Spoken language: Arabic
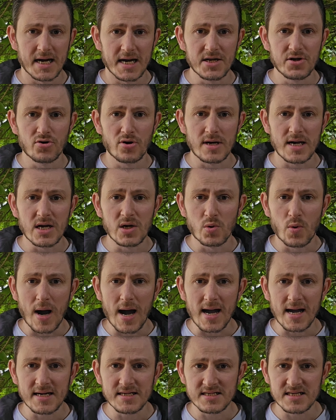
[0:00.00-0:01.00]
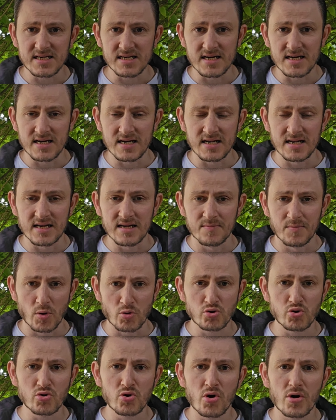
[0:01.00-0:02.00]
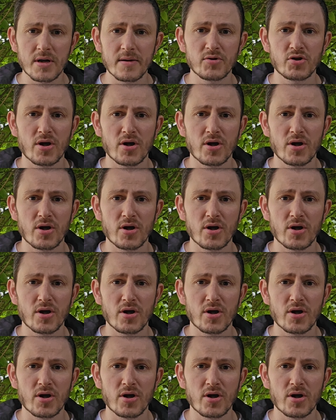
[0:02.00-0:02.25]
انه الواحد آه، الموجود هون